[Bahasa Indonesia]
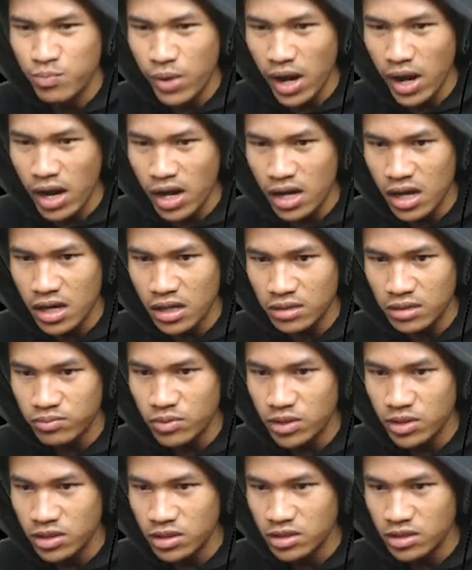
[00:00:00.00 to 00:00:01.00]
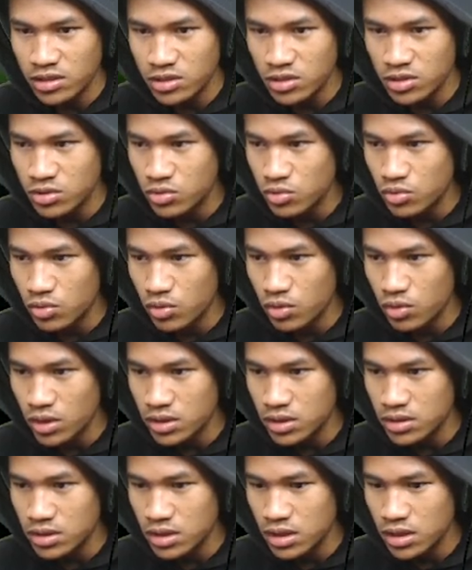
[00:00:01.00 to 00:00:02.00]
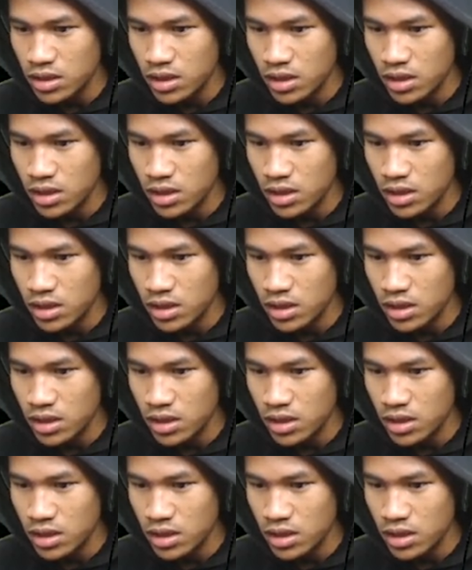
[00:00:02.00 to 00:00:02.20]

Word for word: banget merinding disco anjir.